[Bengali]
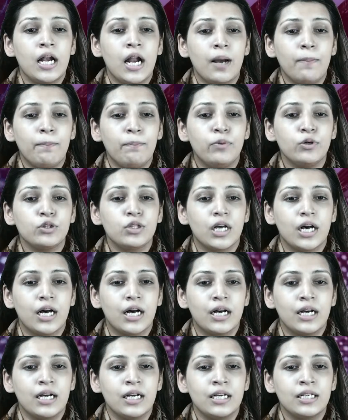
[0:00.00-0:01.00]
নাব্যতা
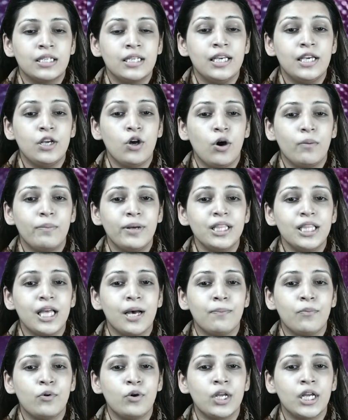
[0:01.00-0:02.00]
কি হবে তা
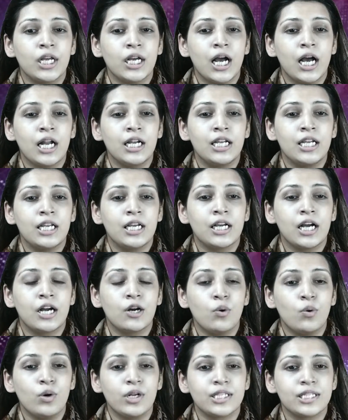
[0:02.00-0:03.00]
পরীক্ষা নিরীক্ষা
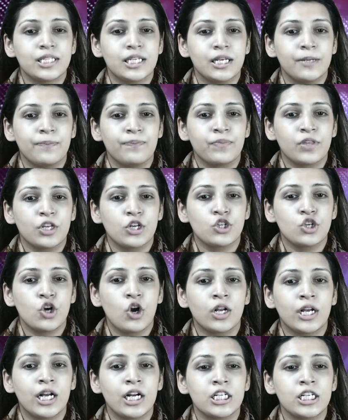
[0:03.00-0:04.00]
করেছে
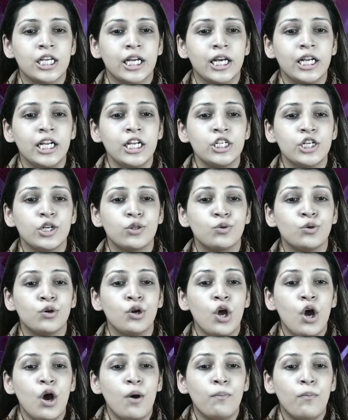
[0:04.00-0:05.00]
সরকার সেখানে সেতুর
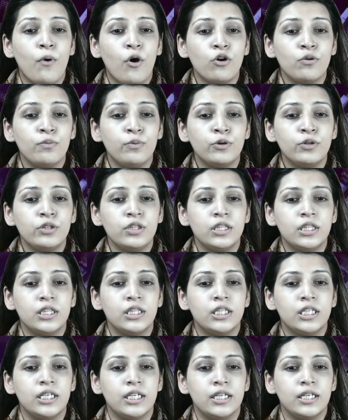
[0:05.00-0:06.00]

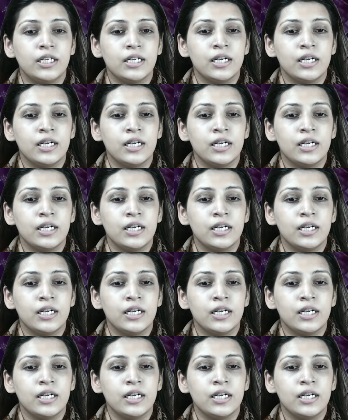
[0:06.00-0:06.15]
পরবর্তী